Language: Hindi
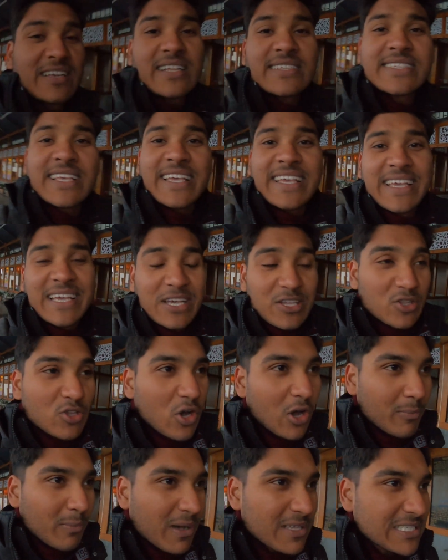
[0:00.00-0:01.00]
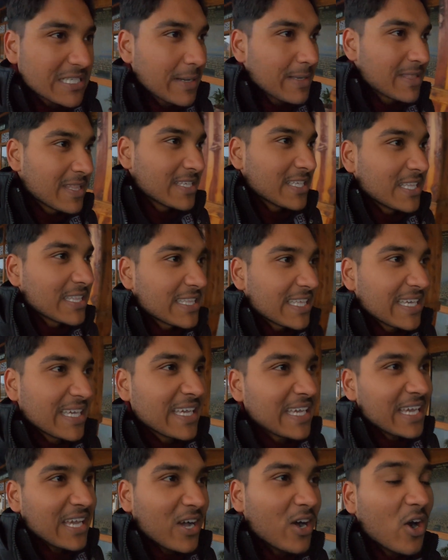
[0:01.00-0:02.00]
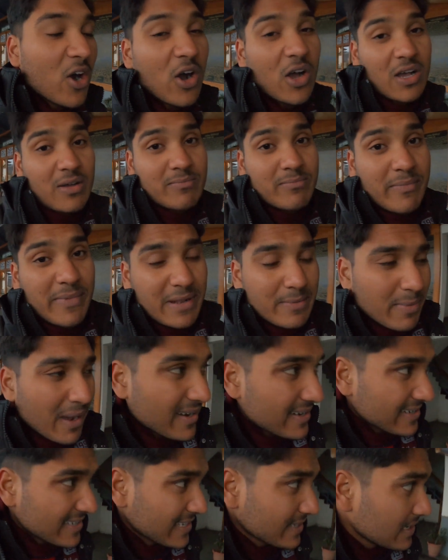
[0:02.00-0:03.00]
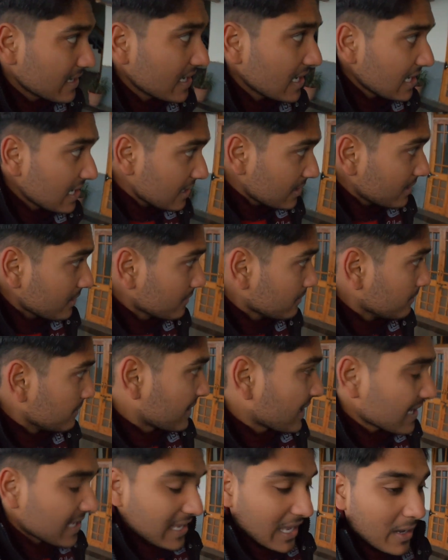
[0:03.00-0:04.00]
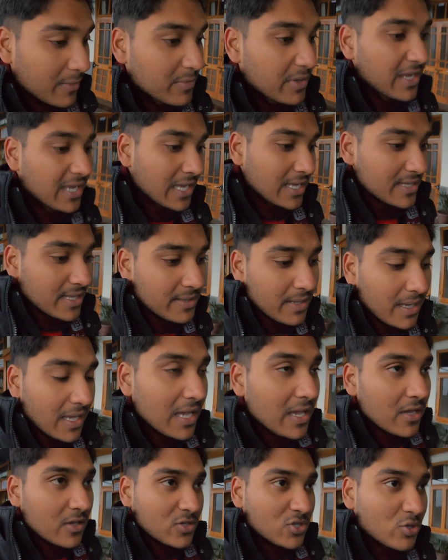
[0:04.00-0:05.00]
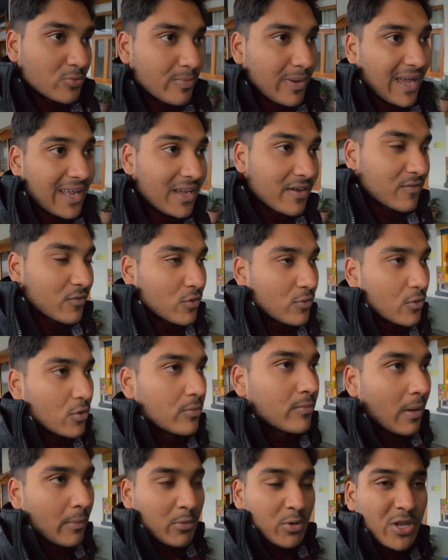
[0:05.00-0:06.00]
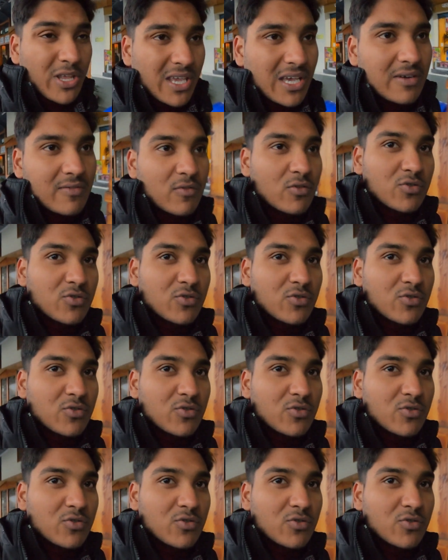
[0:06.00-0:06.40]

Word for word: है ना सही तो अब बस अंदर चलते हैं और मेरी बैटरी की मेरे कैमरे के अंदर जो वो मेमोरी है